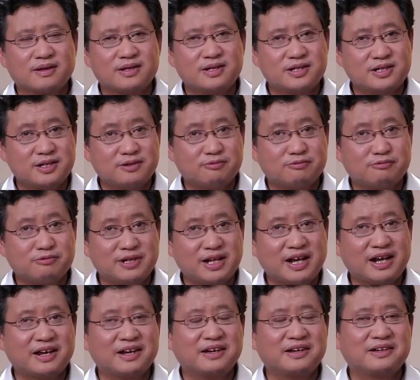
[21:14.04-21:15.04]
这是无
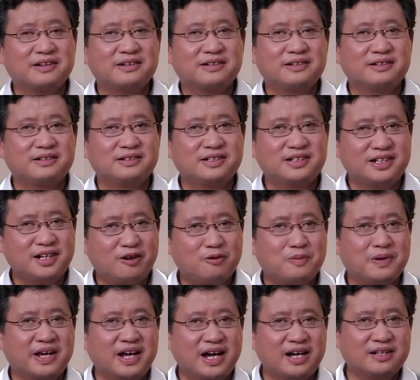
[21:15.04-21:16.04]
奈呀。这让我
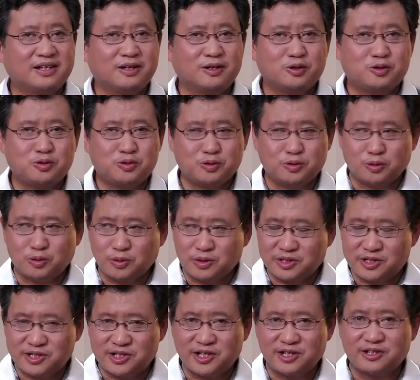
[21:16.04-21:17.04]
们看到了许多
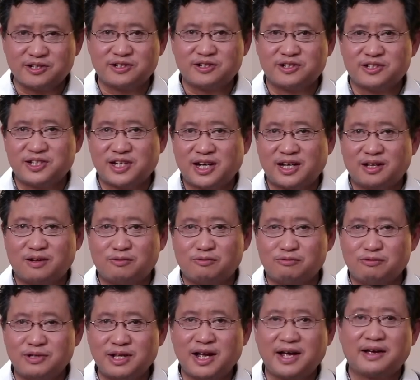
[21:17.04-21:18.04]
政治家的
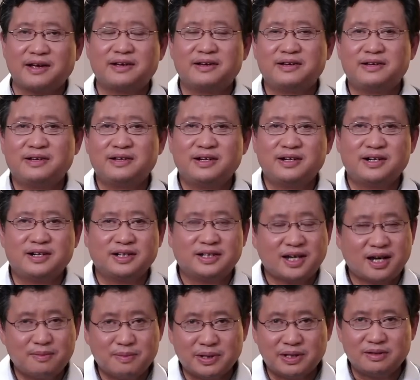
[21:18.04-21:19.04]
无奈和
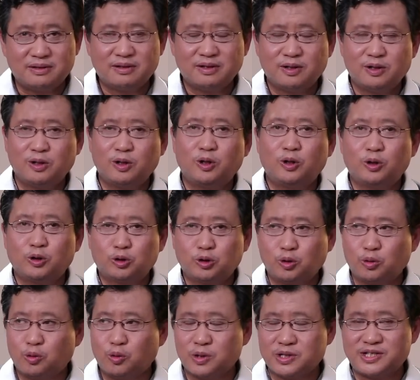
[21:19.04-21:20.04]
他们
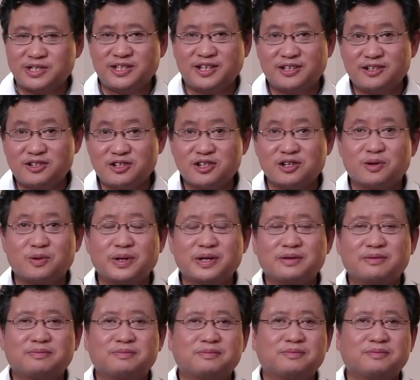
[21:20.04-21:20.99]
妥协的智慧。